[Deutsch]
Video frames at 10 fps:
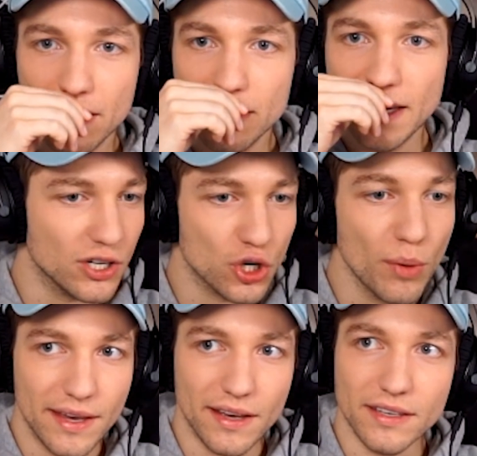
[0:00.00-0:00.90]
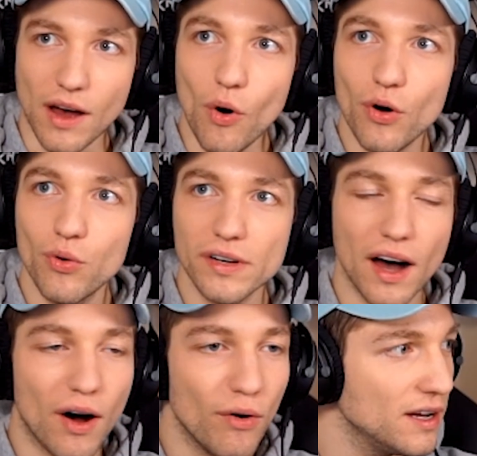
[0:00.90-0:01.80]
Hier Schlumpf ist auch cool
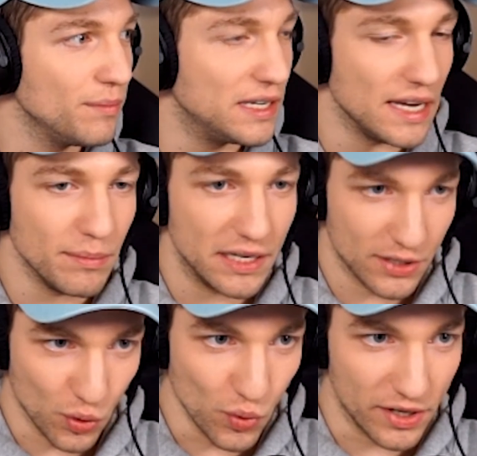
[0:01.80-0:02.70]
drauf. Mit denen bin ich cool